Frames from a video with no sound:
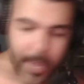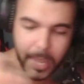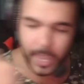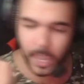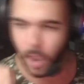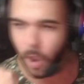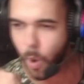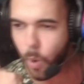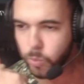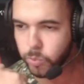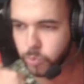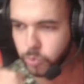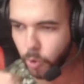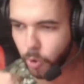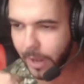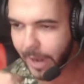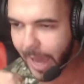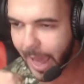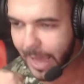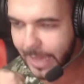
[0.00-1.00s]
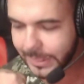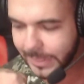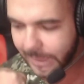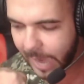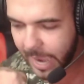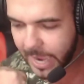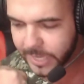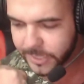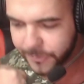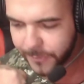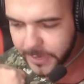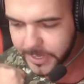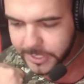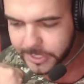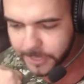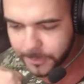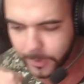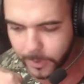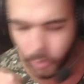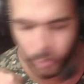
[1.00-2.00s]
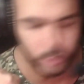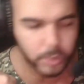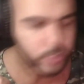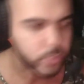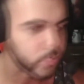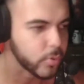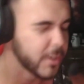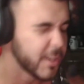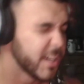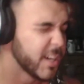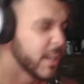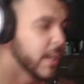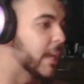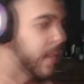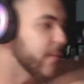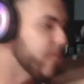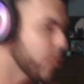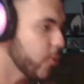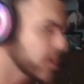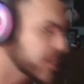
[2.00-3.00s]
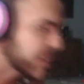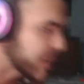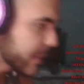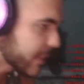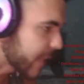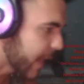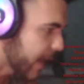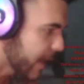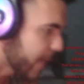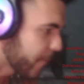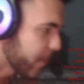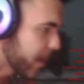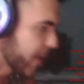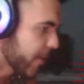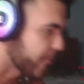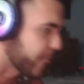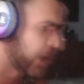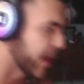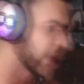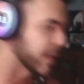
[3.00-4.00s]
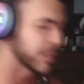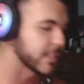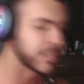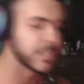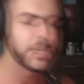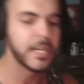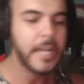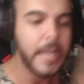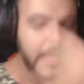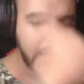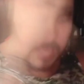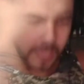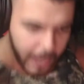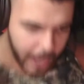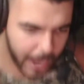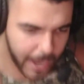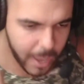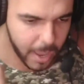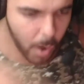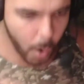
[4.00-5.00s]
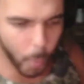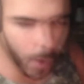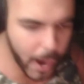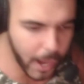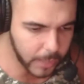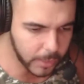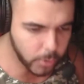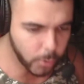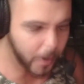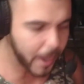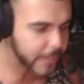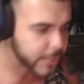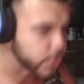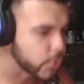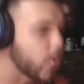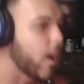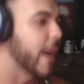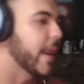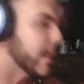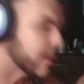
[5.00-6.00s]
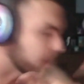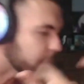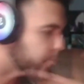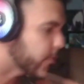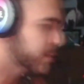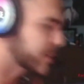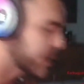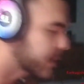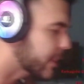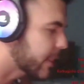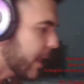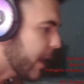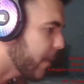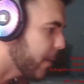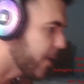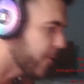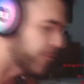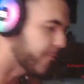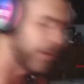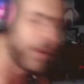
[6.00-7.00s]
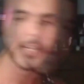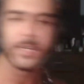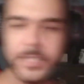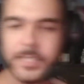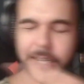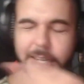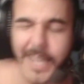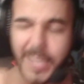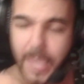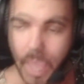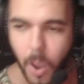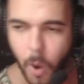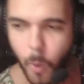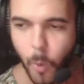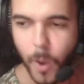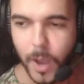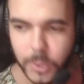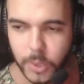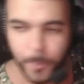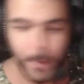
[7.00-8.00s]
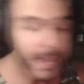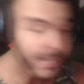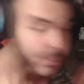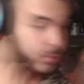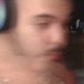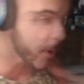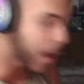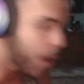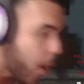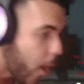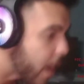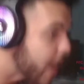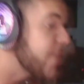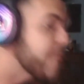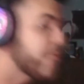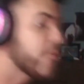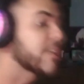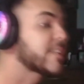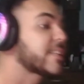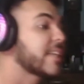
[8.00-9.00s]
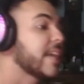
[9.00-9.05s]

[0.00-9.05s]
Eu tô lá atrás 20 minutos e você tá na minha frente. Eu ando mais 40, você tá na minha frente. Eu ando mais uma hora e você